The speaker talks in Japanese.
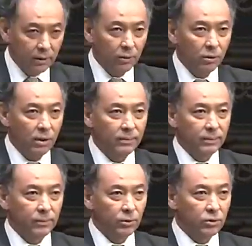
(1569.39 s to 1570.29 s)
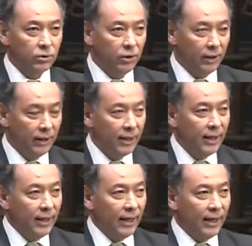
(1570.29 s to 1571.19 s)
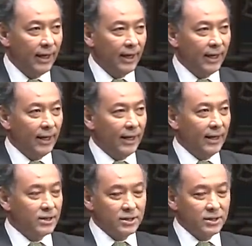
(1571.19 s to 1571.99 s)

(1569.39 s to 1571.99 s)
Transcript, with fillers: でこれはもうものすごい、えー、